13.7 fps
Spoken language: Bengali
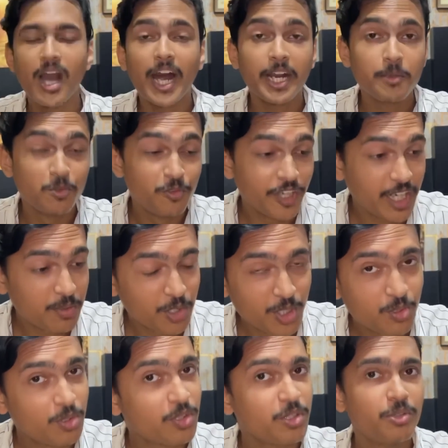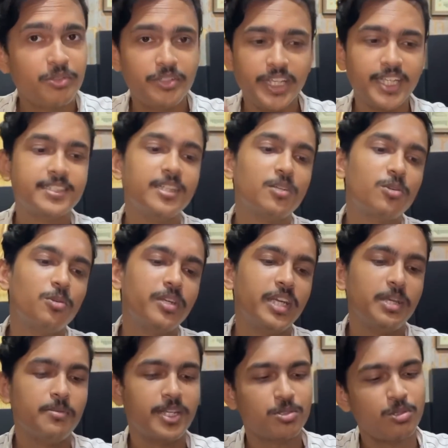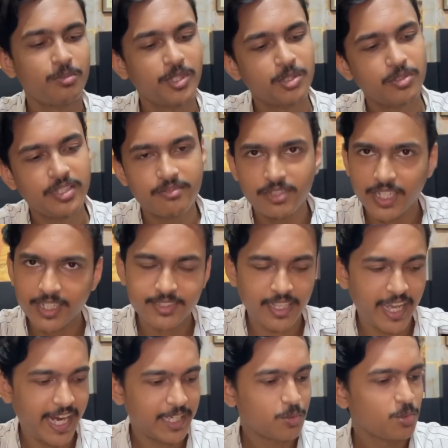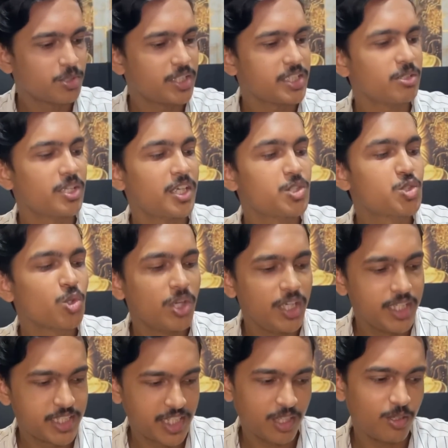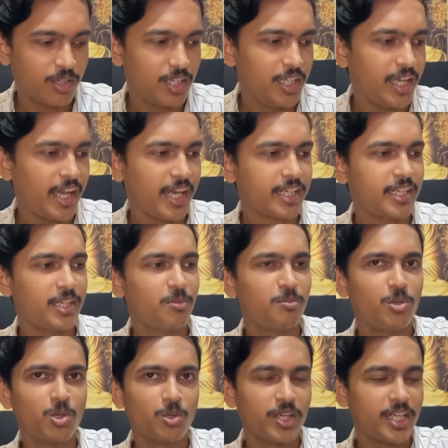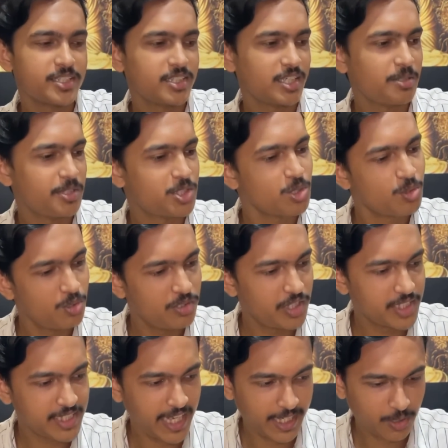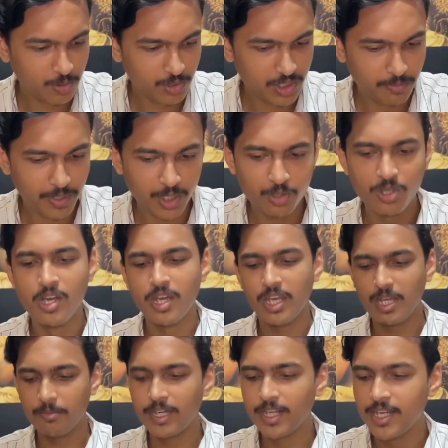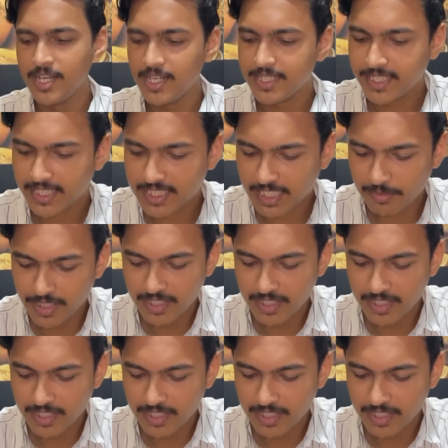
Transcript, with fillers: আর এই বুফেটার মধ্যে কোনো কিন্তু ড্রিঙ্কস ইনক্লুড নেই বাট তোমরা যদি ড্রিঙ্কস অ্যাড করতে যাও তাহলে চল্লিশ টাকা অনলি একটা এরকম বড় গ্লাস দেখতে পাচ্ছ কোল্ড ড্রিঙ্কস অ্যাড করতে পারো এবার জাস্ট আমি